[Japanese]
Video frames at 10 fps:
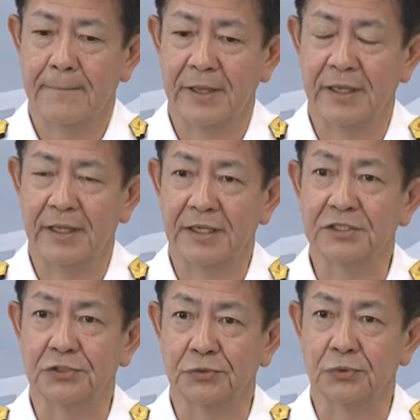えー、演
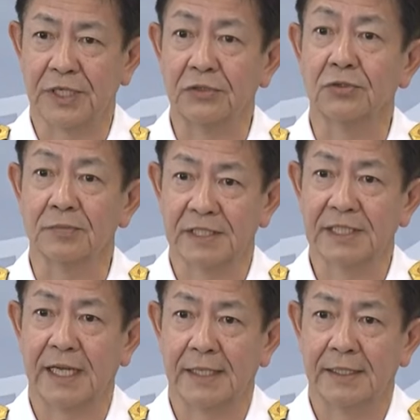習をやっておりまし
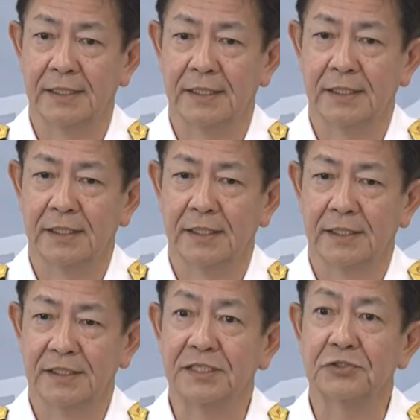た
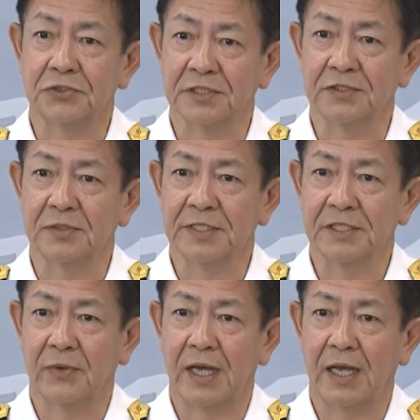北朝鮮につきまし
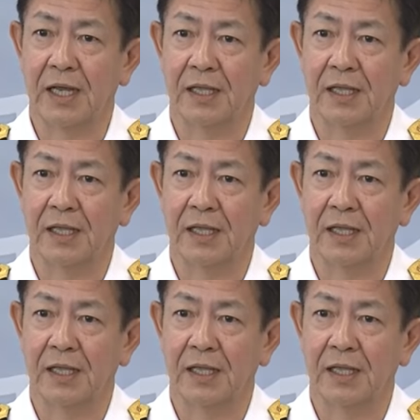ては